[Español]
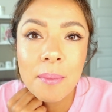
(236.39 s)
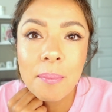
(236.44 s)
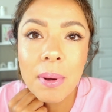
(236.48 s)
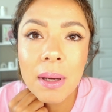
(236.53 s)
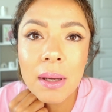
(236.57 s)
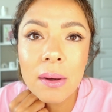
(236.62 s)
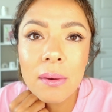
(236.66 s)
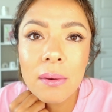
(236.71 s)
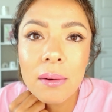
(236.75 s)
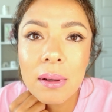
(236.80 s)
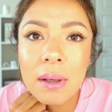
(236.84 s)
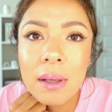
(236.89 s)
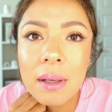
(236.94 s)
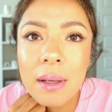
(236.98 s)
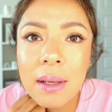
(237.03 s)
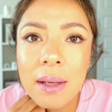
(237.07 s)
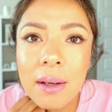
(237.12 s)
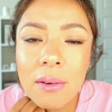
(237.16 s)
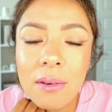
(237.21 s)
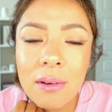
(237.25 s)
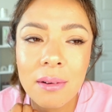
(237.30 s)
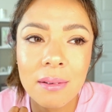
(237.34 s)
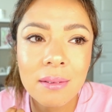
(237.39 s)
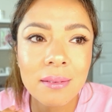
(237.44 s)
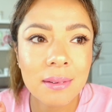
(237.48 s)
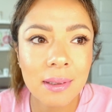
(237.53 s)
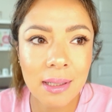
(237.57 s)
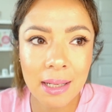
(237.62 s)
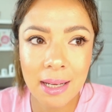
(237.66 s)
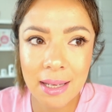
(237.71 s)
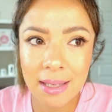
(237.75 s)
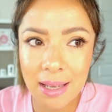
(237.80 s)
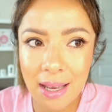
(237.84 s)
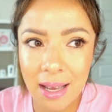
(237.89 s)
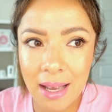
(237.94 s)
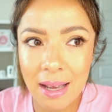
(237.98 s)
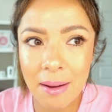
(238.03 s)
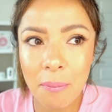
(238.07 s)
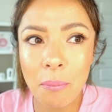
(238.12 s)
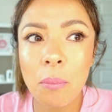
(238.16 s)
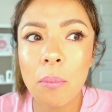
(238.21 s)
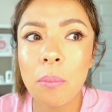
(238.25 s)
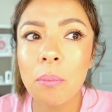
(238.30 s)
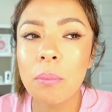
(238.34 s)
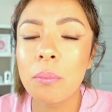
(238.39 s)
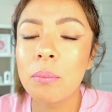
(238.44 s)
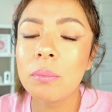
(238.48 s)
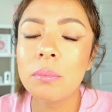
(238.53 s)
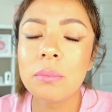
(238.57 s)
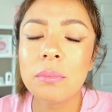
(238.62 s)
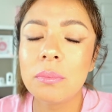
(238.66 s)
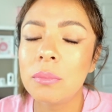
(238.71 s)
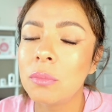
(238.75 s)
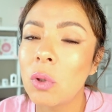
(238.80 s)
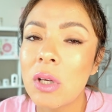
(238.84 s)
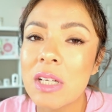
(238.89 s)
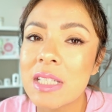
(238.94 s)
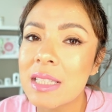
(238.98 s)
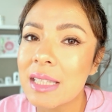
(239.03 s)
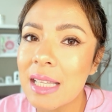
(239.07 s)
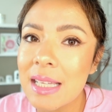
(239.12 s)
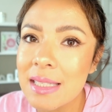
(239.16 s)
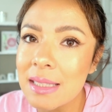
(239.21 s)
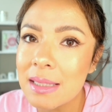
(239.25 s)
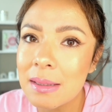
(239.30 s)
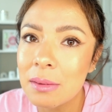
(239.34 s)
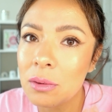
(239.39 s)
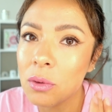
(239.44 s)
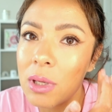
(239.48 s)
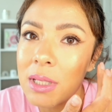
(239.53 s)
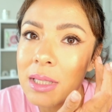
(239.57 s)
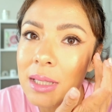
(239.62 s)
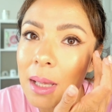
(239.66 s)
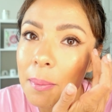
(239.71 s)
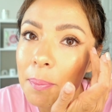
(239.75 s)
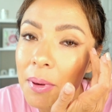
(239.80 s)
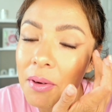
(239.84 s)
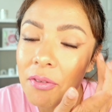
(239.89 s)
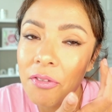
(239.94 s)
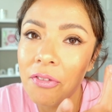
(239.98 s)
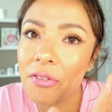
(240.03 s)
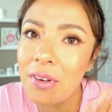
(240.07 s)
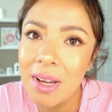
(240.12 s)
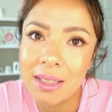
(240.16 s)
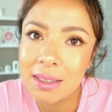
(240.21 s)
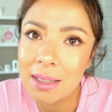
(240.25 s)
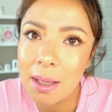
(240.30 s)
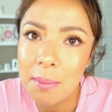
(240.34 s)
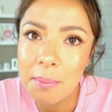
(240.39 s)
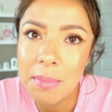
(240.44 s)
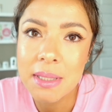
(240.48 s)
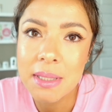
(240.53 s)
Pero creo que ya no está, no está perfecta